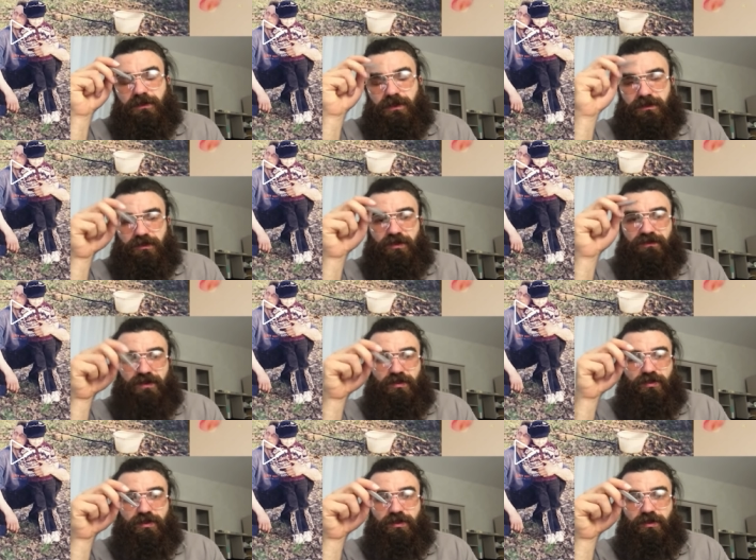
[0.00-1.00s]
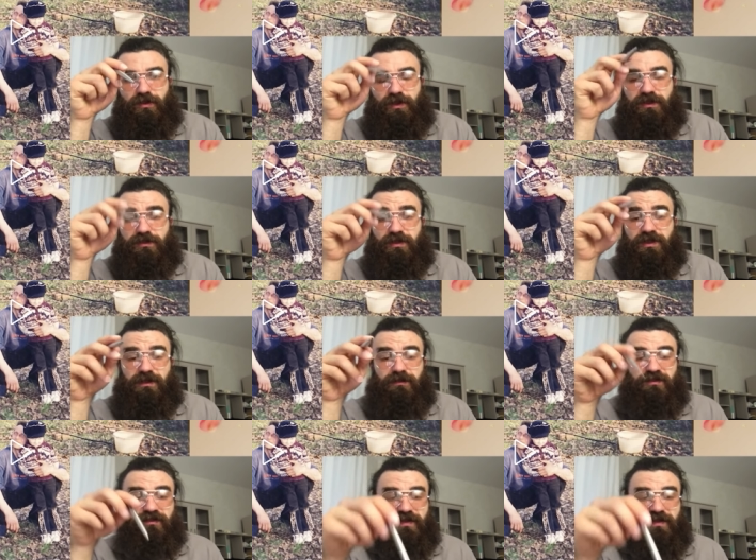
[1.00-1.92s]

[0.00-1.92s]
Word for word: которые вокруг нее и которых она будет